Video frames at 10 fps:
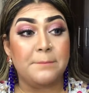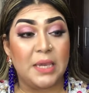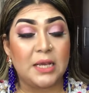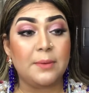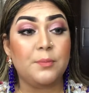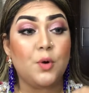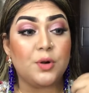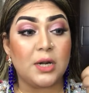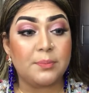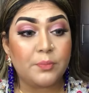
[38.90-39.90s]
মেকআপ
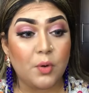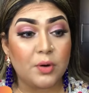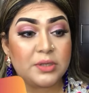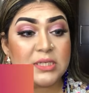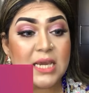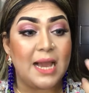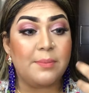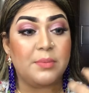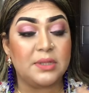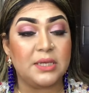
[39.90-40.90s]
করার পর যে
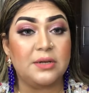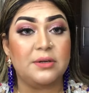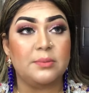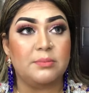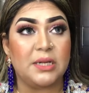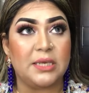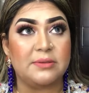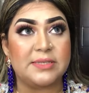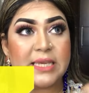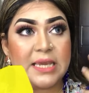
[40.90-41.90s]
আমাদের মানে
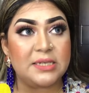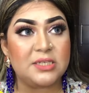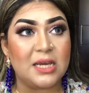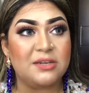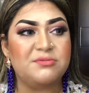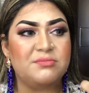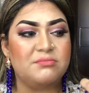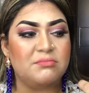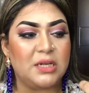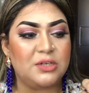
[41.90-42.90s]
স্কিনটা
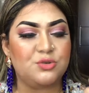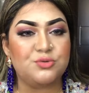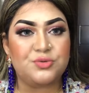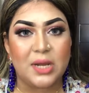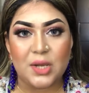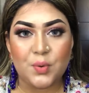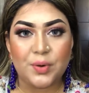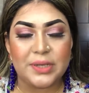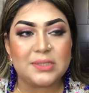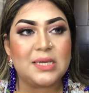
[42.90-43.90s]
মানে একটু ড্রাই
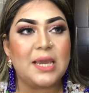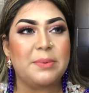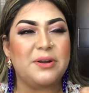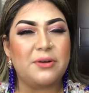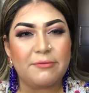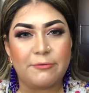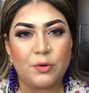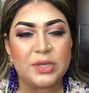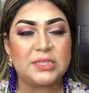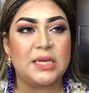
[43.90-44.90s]
হয়ে যায় বা রাফ
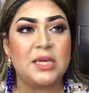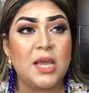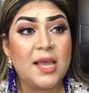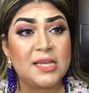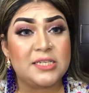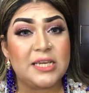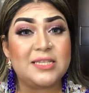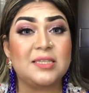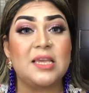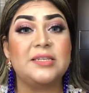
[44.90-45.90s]
হয়ে যায় সেই
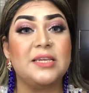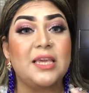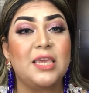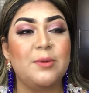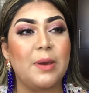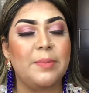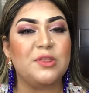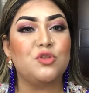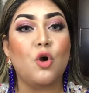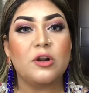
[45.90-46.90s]
স্কিনটাকে কিভাবে
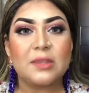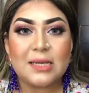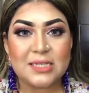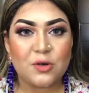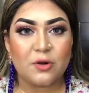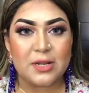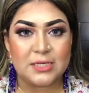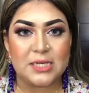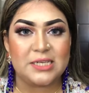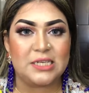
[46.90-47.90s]
তরতাজা করা
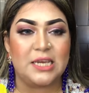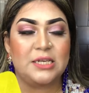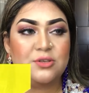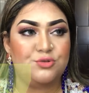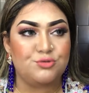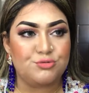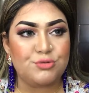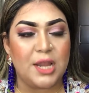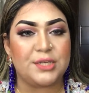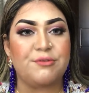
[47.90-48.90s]
যায় সেই জন্য
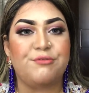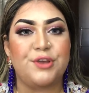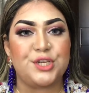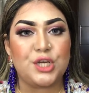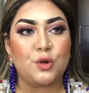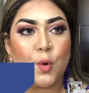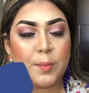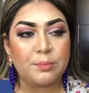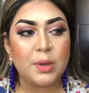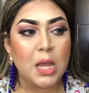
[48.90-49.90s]
একটা ফেশিয়াল
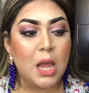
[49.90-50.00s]
হোম